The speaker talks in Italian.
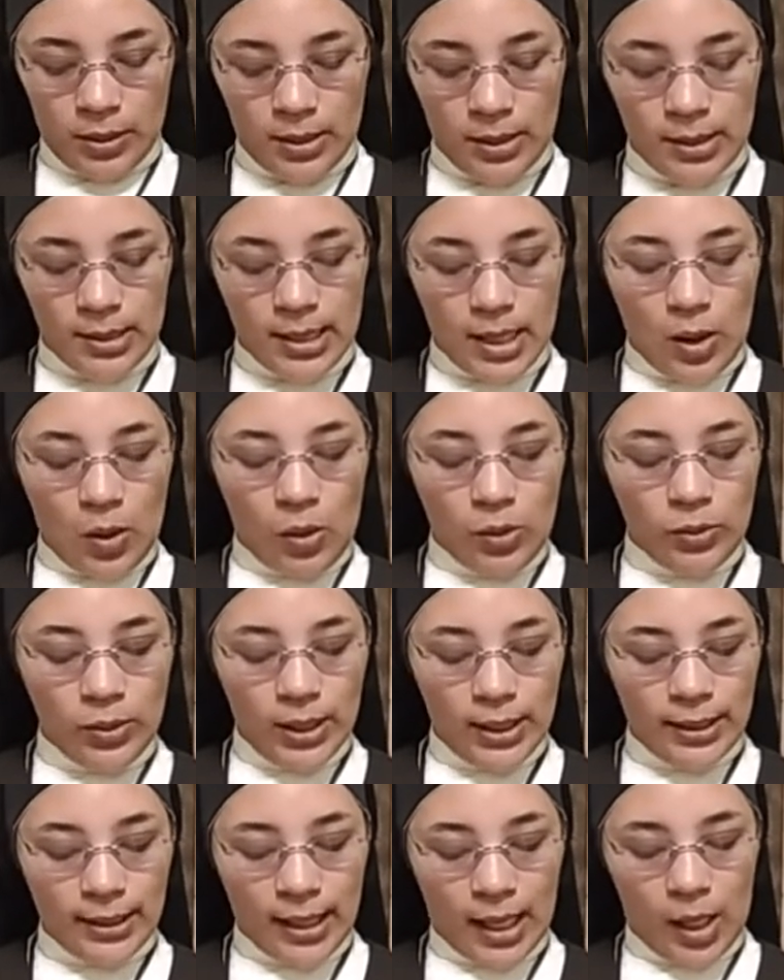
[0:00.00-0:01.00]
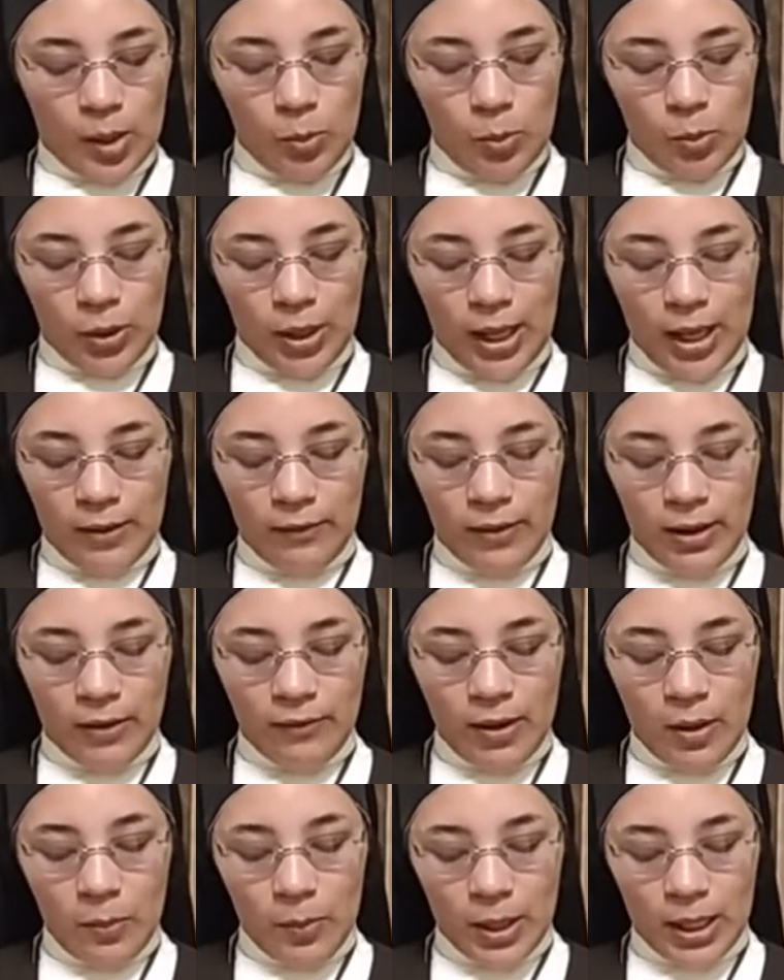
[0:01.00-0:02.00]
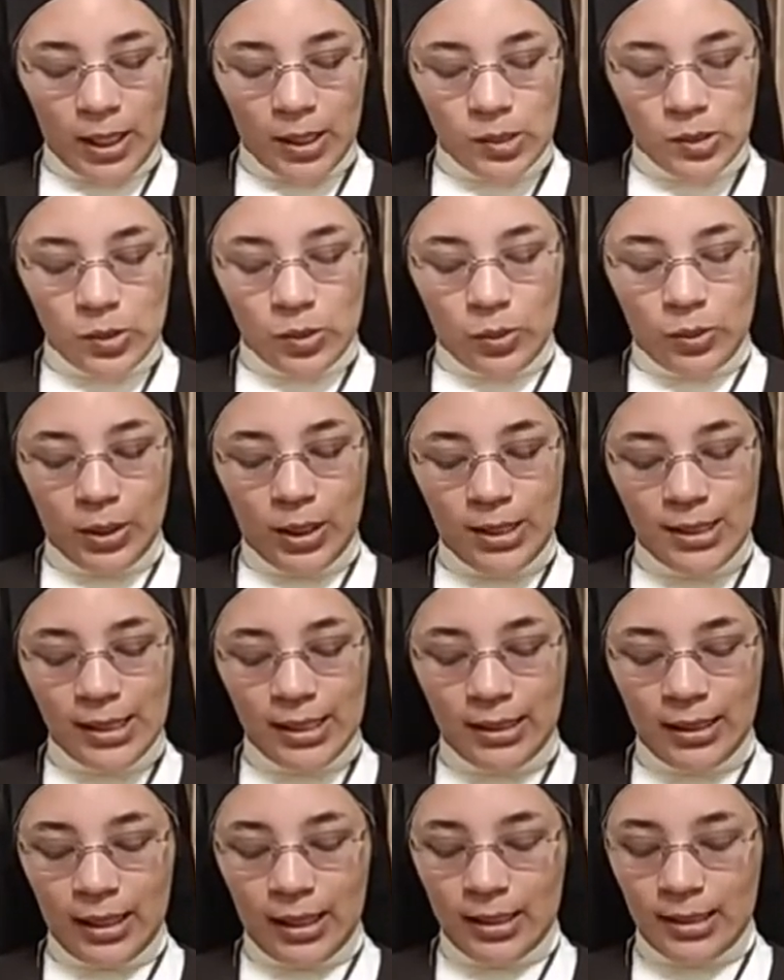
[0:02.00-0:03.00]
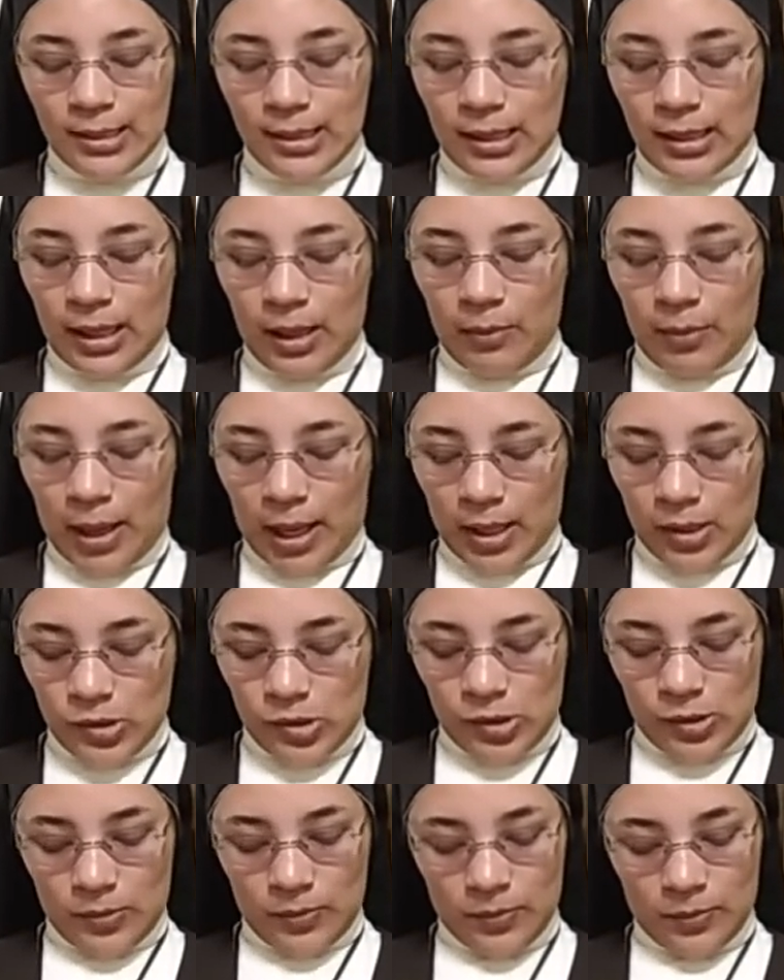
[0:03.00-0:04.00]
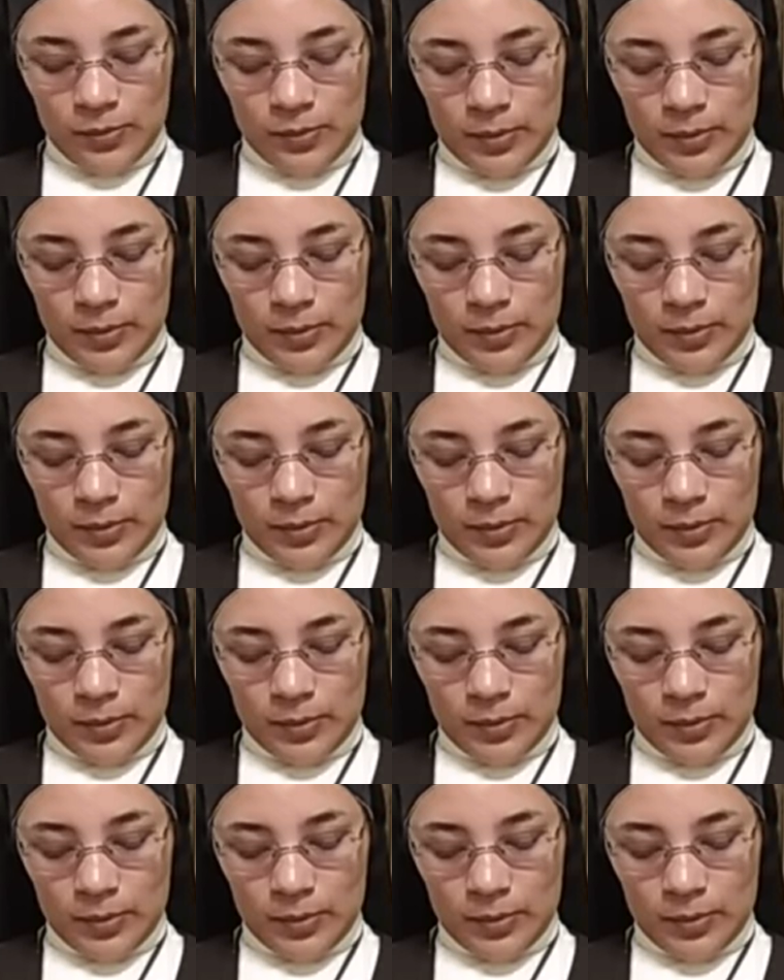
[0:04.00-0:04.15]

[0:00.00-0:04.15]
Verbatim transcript: secondo il tempo che aveva preso con esattezza dai magi.